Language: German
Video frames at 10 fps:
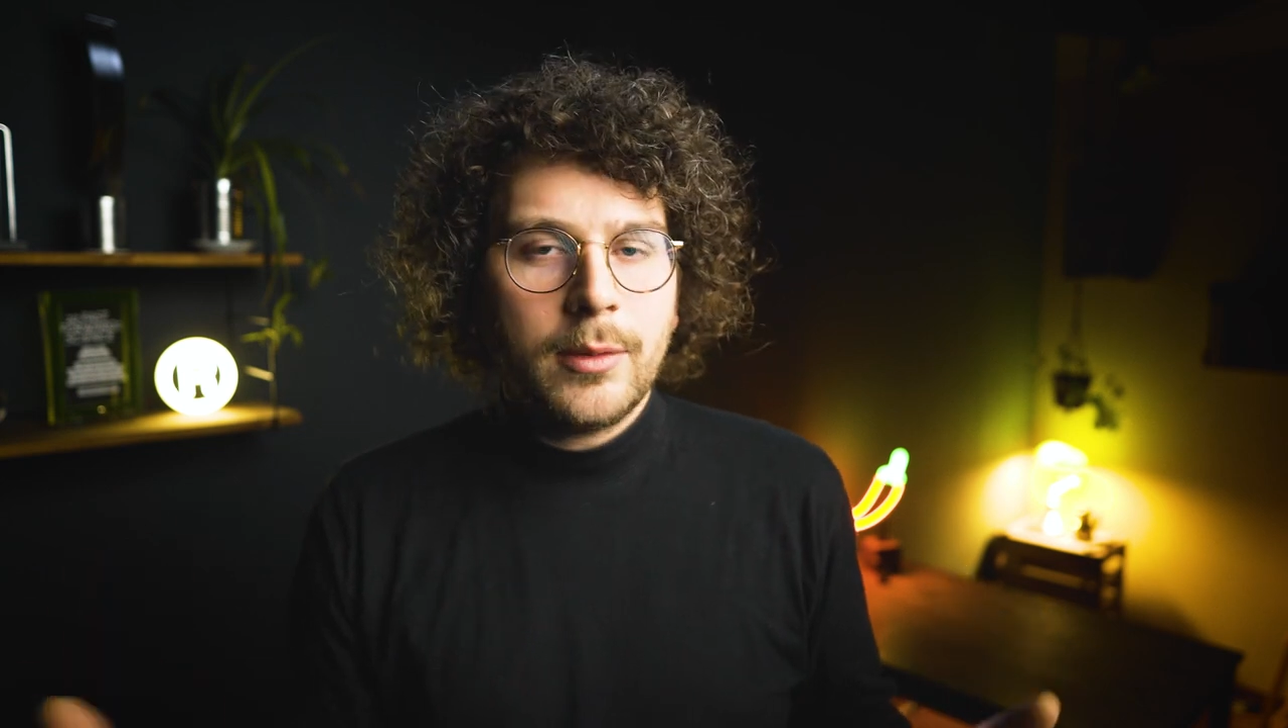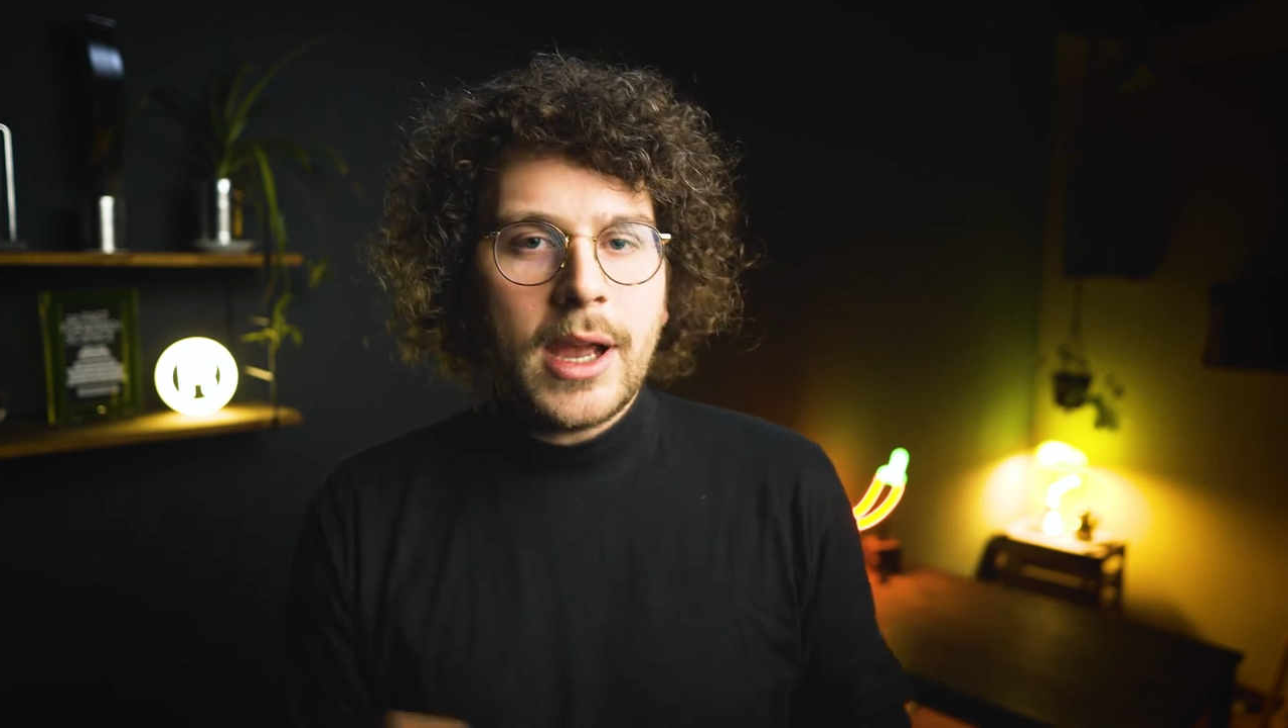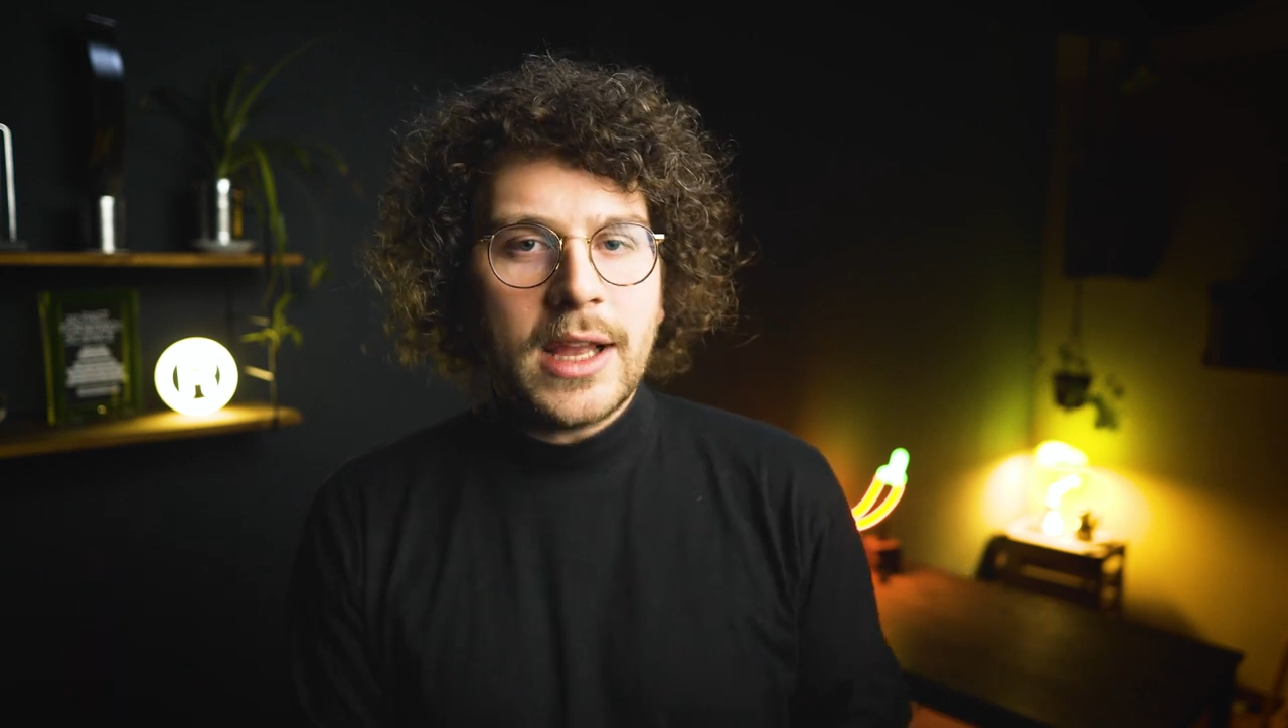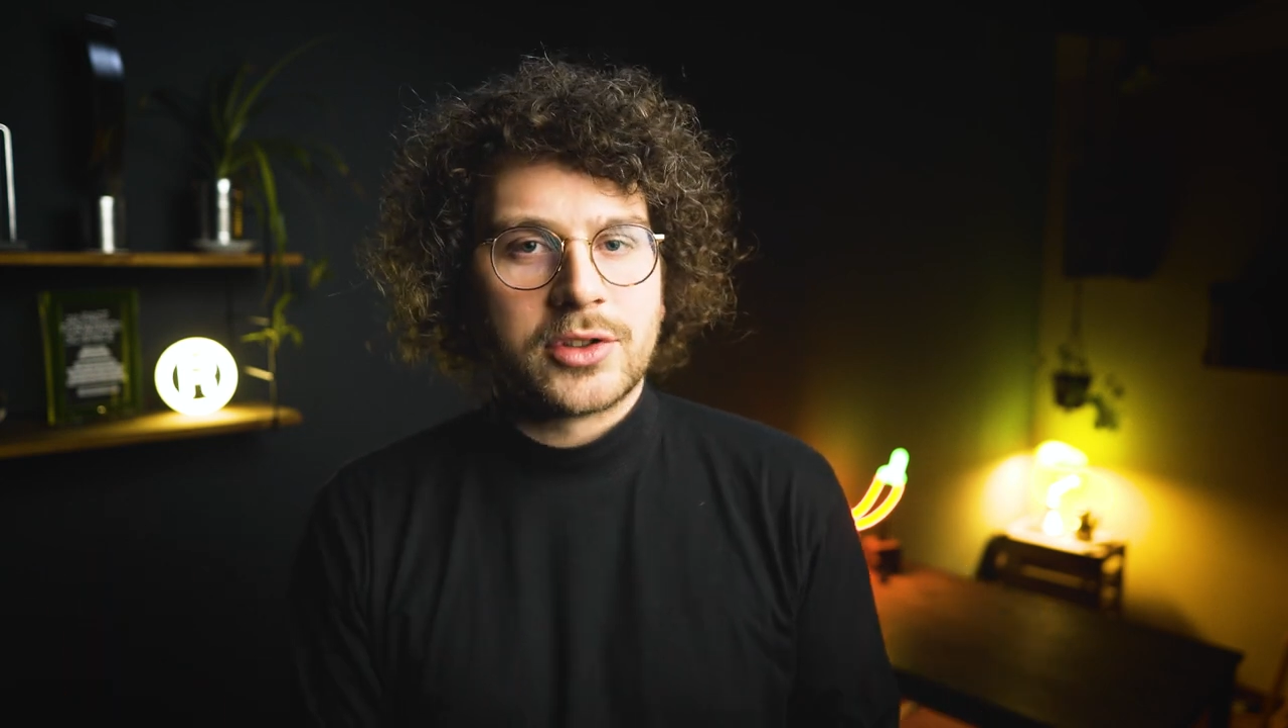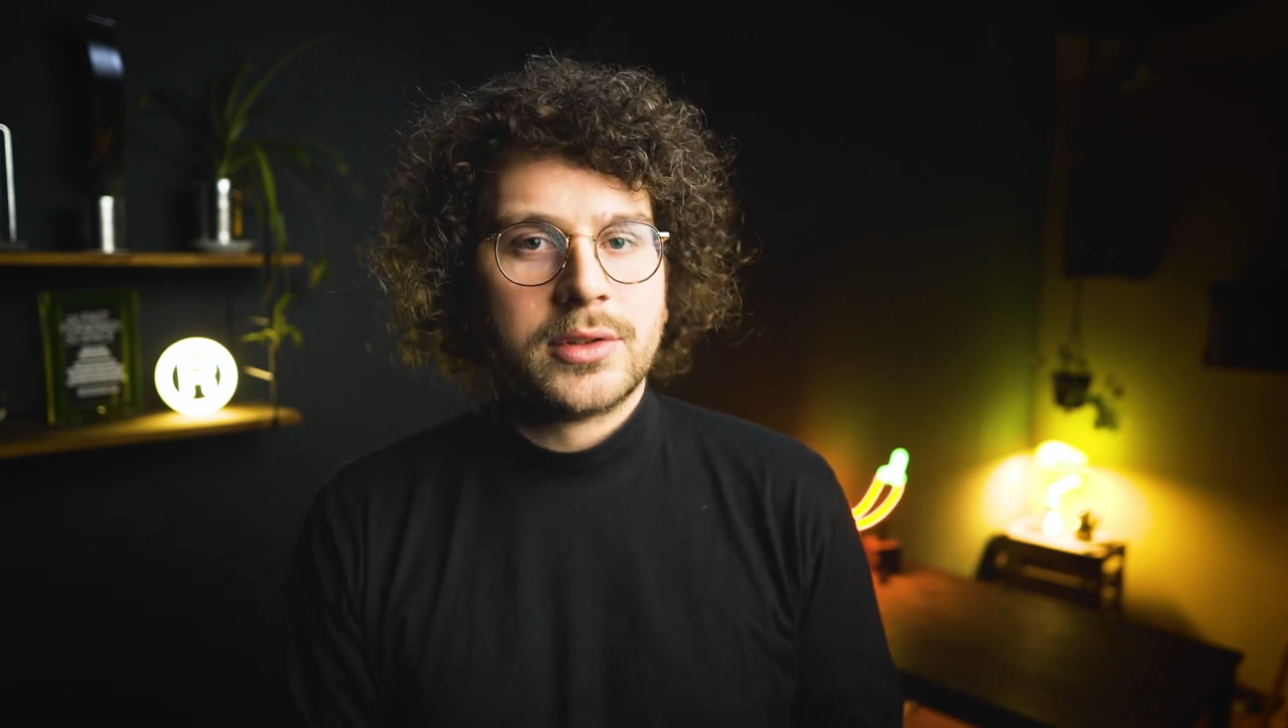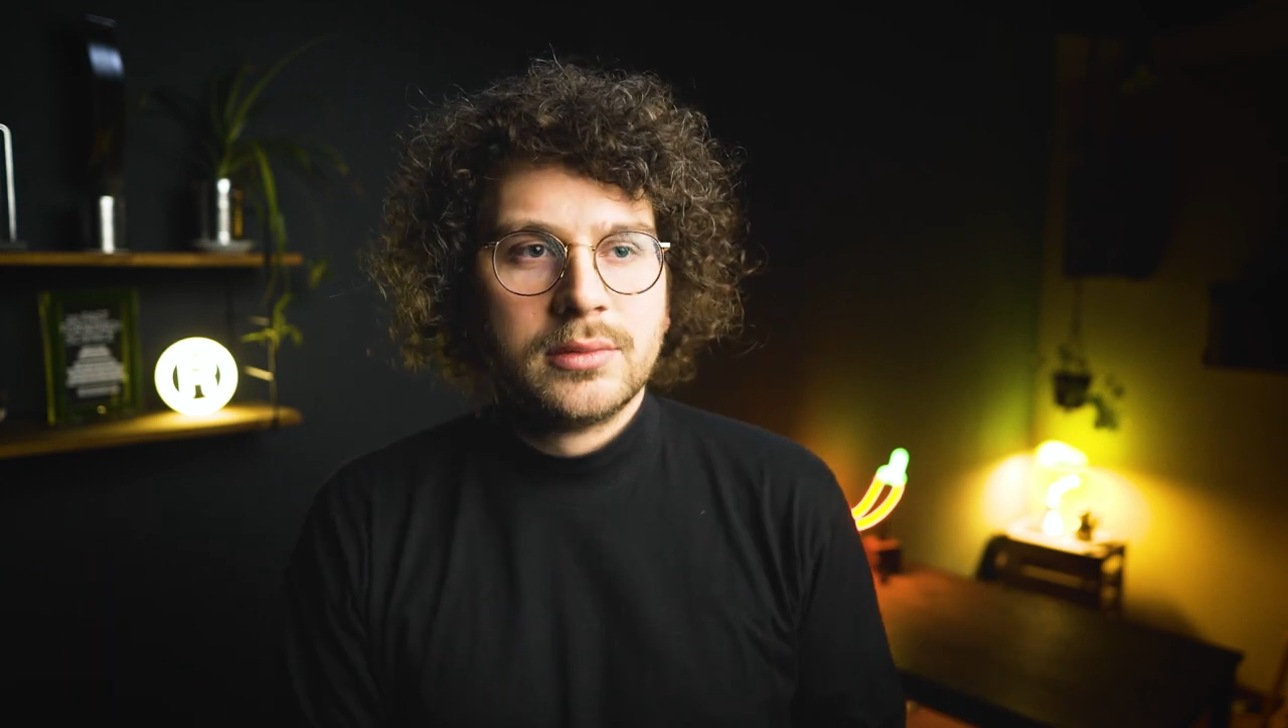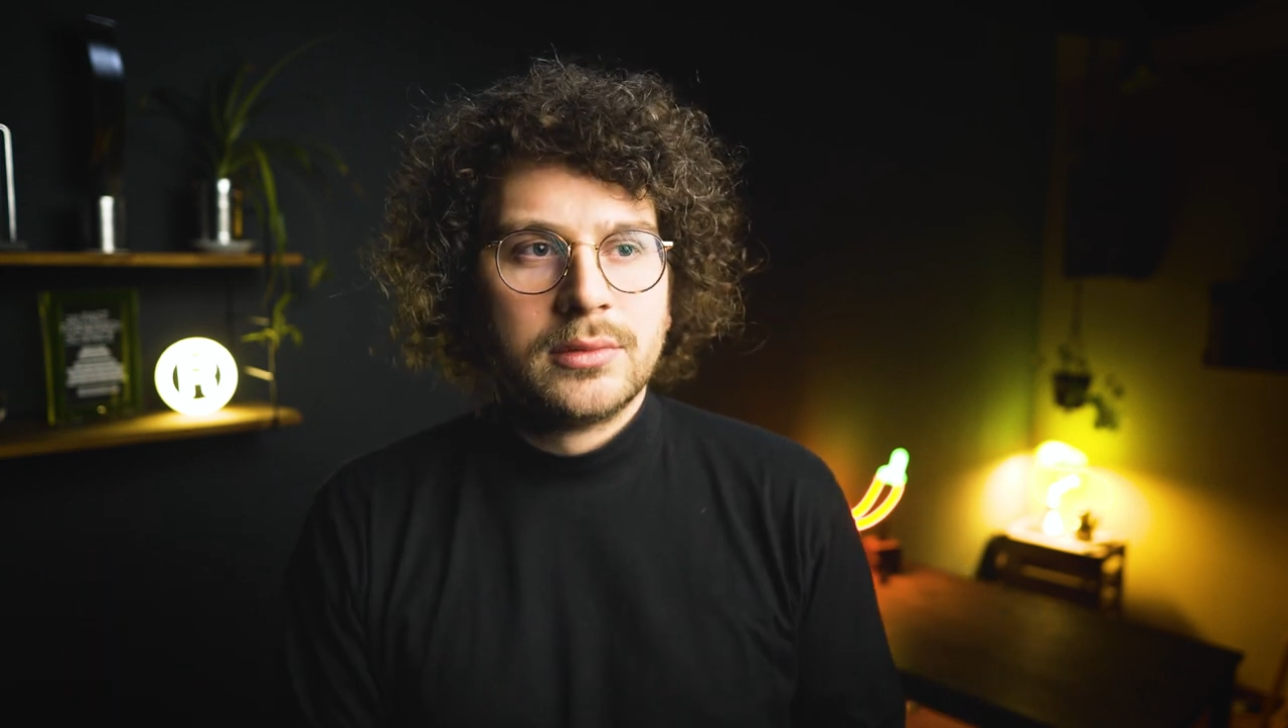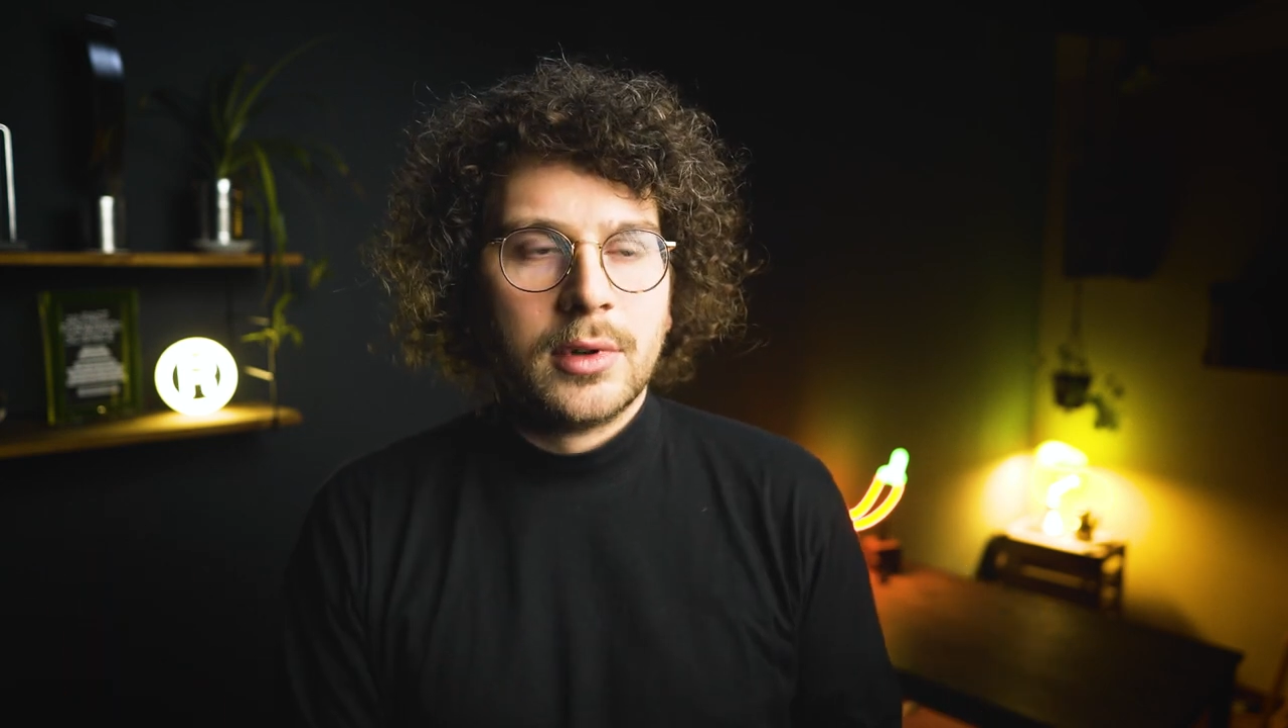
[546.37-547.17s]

überrascht.